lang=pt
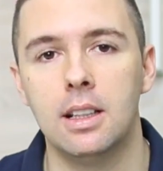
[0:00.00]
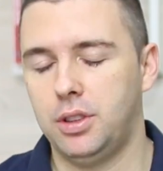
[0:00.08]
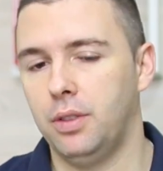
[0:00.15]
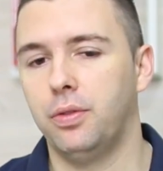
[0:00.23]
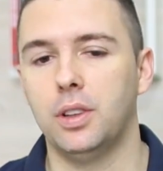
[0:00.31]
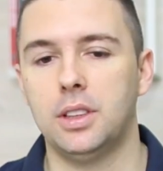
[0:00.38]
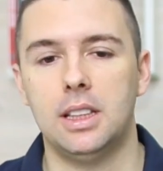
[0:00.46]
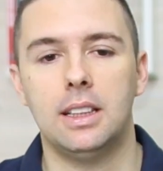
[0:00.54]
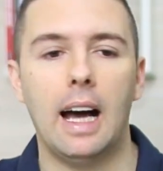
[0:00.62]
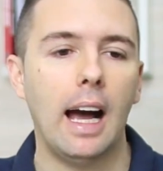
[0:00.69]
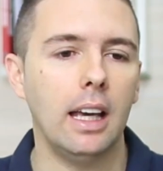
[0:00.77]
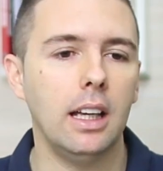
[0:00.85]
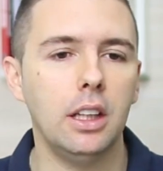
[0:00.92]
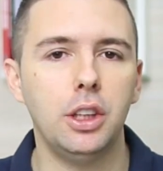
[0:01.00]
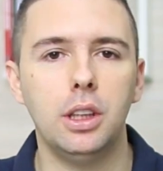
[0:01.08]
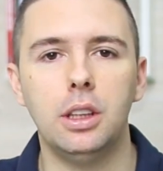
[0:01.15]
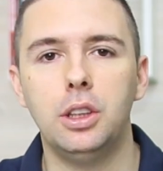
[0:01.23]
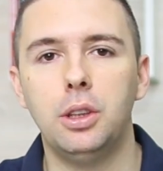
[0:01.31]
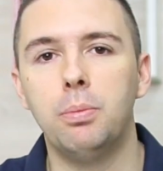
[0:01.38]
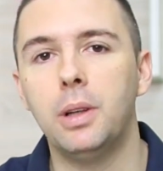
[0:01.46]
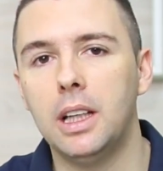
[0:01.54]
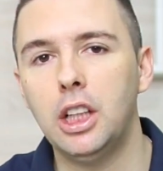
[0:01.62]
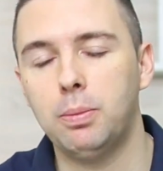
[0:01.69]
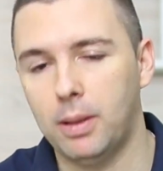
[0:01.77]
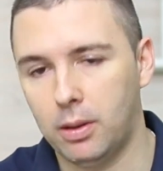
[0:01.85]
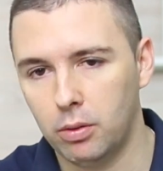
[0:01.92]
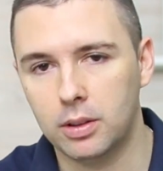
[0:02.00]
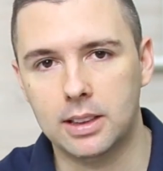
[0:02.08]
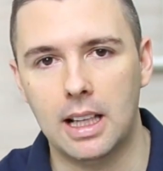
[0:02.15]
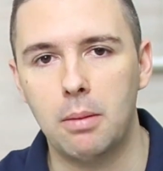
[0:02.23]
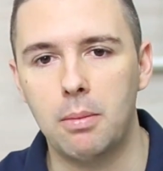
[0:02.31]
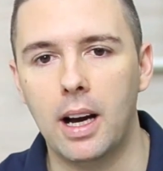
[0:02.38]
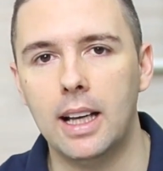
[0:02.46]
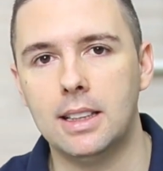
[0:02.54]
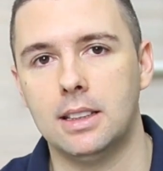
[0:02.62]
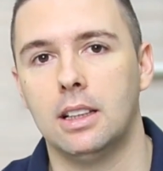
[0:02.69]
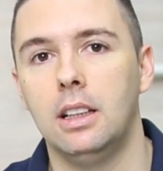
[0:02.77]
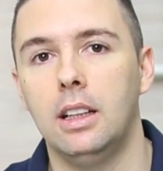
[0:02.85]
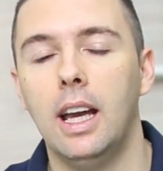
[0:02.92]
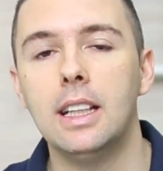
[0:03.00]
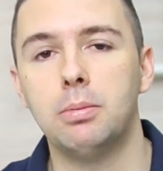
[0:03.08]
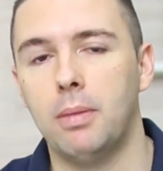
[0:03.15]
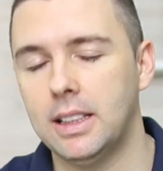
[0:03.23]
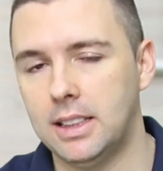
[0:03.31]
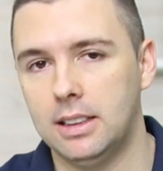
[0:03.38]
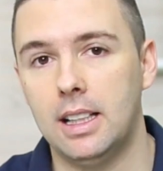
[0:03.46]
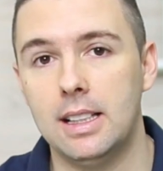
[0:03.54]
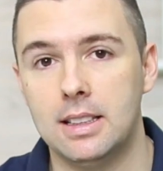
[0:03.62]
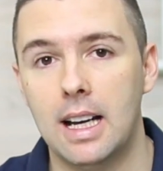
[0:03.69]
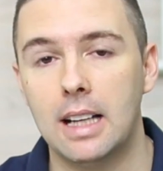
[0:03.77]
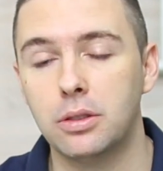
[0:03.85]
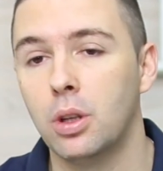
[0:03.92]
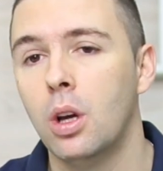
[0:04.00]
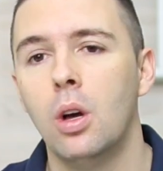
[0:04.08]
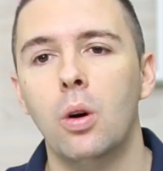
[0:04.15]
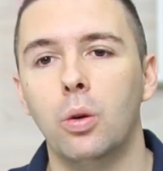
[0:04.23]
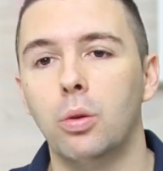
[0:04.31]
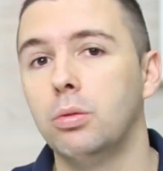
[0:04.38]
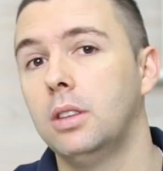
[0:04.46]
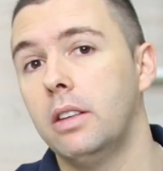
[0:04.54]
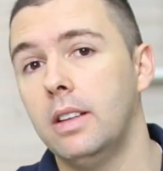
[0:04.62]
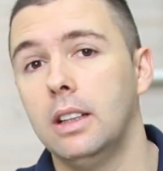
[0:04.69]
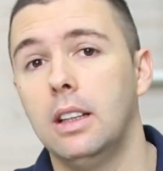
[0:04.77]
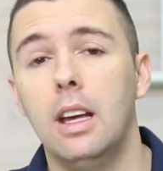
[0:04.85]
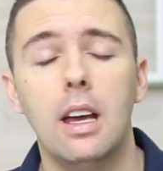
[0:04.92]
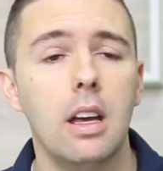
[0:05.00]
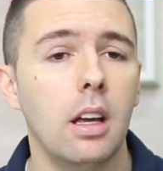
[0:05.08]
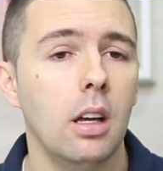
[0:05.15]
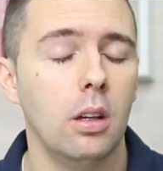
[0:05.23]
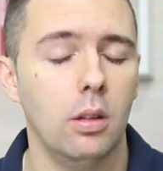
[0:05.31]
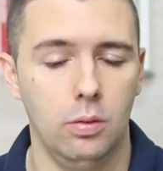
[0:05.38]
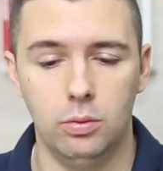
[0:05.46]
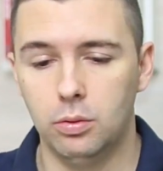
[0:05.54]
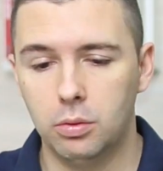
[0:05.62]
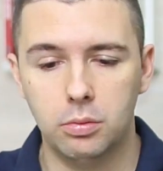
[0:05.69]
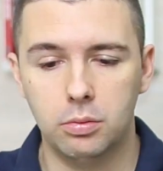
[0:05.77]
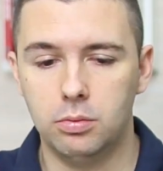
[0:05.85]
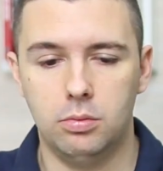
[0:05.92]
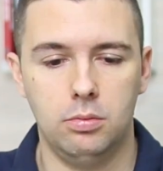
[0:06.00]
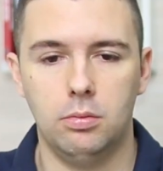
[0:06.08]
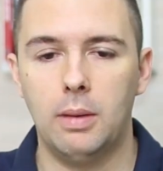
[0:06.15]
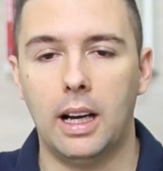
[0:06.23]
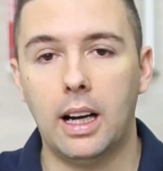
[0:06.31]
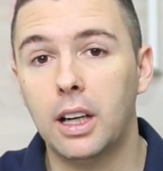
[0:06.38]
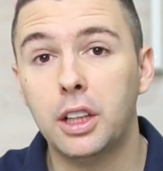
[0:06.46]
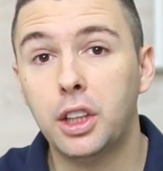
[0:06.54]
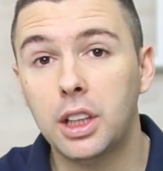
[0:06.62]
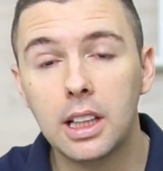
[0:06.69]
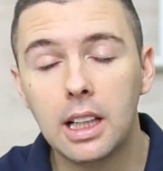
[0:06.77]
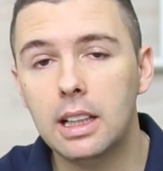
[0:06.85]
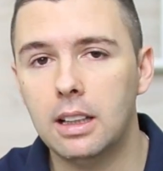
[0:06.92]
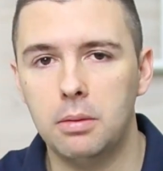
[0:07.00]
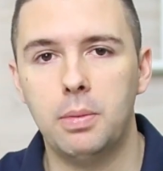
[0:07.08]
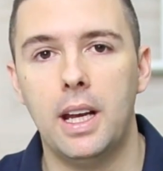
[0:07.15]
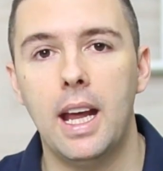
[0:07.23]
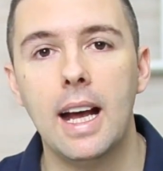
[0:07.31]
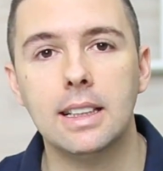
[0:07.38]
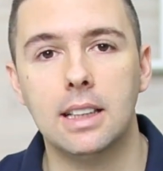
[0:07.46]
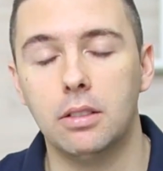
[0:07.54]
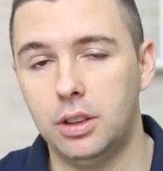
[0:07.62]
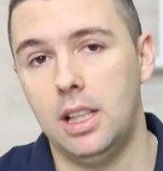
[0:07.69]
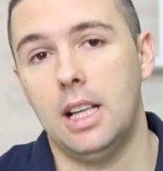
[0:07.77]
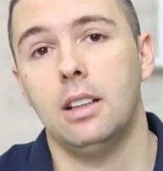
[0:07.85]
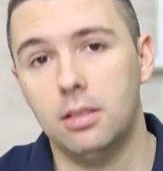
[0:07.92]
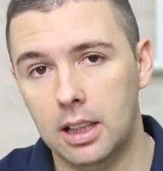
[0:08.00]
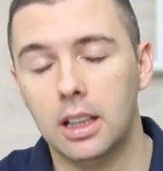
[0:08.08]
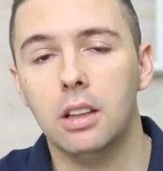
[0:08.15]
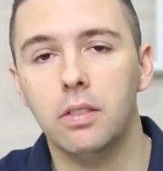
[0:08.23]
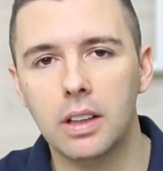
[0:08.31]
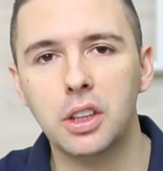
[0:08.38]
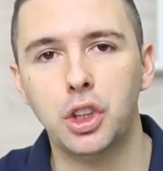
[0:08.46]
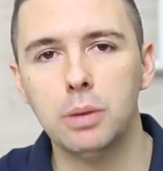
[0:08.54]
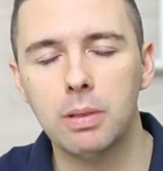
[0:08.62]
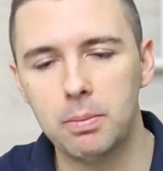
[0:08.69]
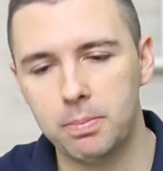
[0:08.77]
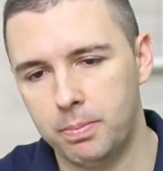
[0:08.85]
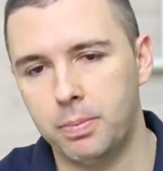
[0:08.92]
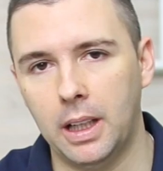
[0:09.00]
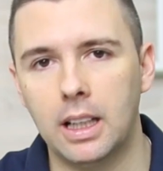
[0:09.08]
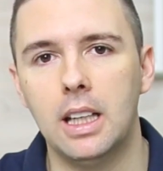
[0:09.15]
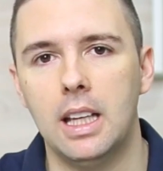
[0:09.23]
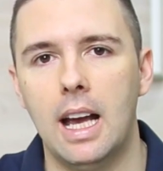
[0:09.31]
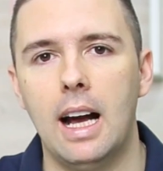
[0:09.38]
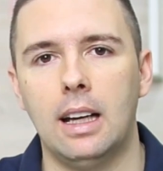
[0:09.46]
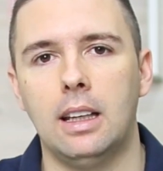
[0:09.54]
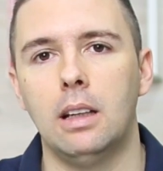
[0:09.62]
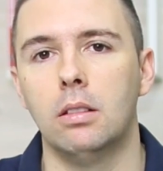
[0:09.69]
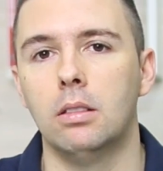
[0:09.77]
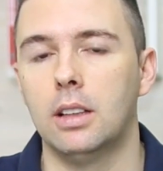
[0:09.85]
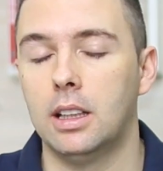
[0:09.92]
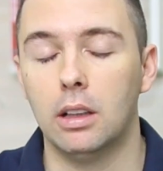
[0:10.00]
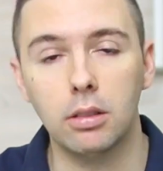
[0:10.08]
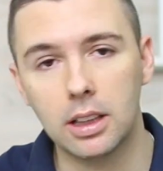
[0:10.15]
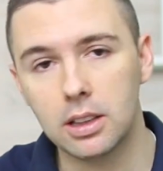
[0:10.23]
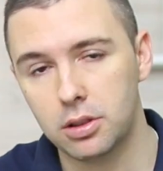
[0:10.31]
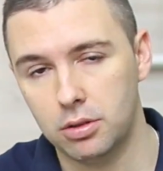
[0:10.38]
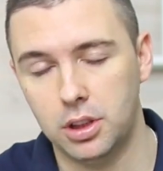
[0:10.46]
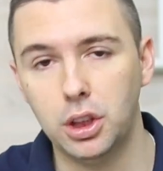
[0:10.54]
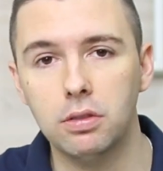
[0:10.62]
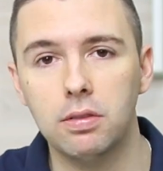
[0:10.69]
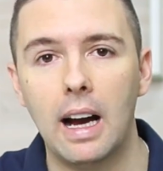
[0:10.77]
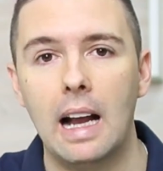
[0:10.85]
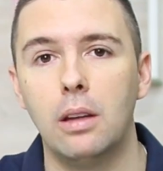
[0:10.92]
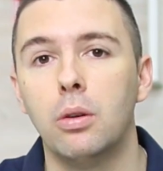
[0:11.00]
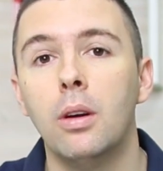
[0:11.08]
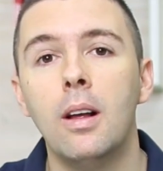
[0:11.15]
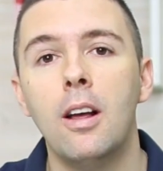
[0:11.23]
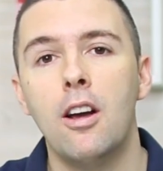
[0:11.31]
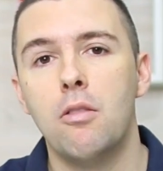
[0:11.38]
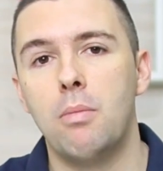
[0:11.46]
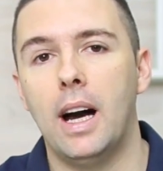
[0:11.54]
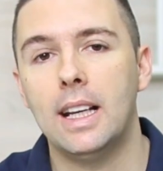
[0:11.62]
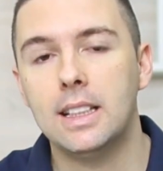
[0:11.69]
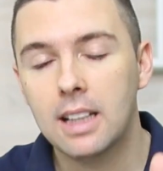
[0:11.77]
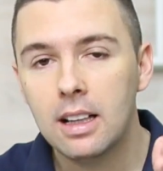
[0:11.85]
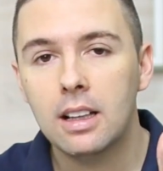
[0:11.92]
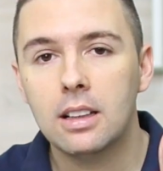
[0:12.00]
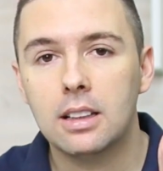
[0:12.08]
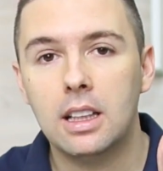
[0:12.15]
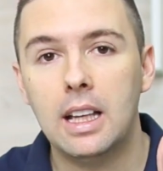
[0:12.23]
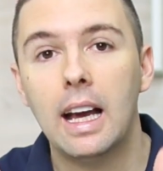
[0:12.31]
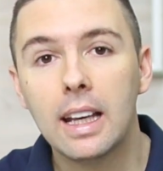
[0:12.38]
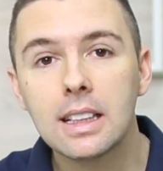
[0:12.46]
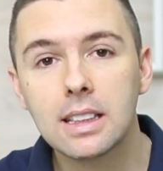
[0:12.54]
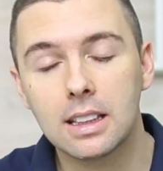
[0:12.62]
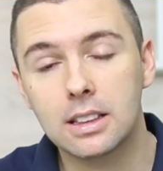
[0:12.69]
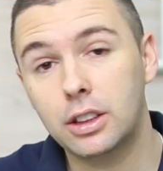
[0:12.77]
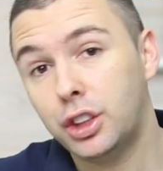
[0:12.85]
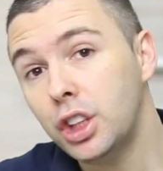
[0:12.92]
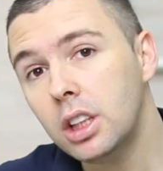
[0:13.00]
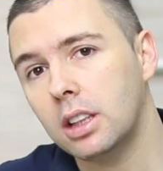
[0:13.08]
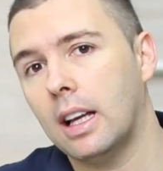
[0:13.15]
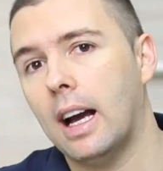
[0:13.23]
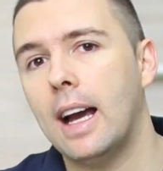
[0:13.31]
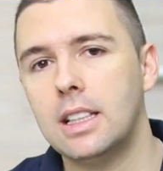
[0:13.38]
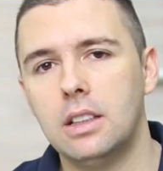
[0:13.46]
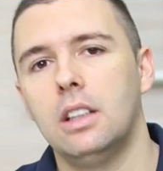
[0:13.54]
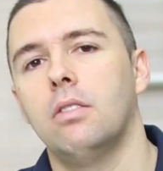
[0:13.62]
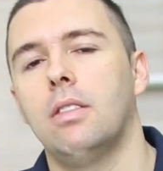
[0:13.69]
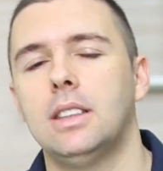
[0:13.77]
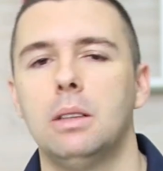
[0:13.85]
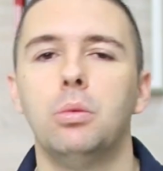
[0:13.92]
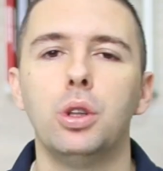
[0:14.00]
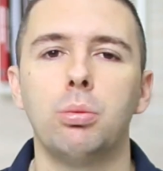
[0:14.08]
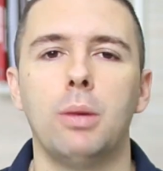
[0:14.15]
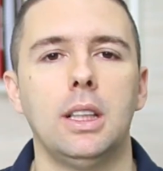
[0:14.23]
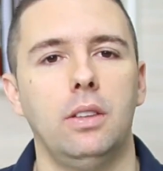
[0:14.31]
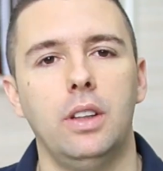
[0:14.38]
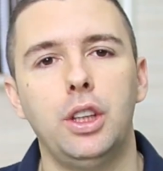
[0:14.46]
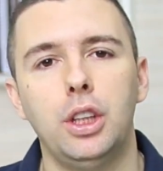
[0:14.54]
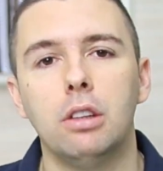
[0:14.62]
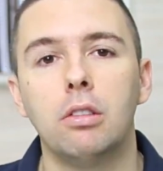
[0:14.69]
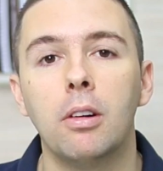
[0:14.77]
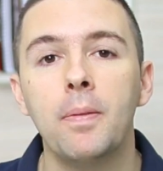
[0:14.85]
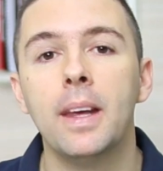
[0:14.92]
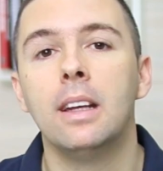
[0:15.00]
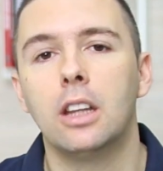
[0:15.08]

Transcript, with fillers: Se você fosse dar aí de, de brinde para conquistar mais clientes, mais interessados, um DVD, uma cartilha impressa, você vai ter que investir para criar aquilo, né? Não que isso não seja válido, mas criar iscas digitais vai ser muito mais efetivo.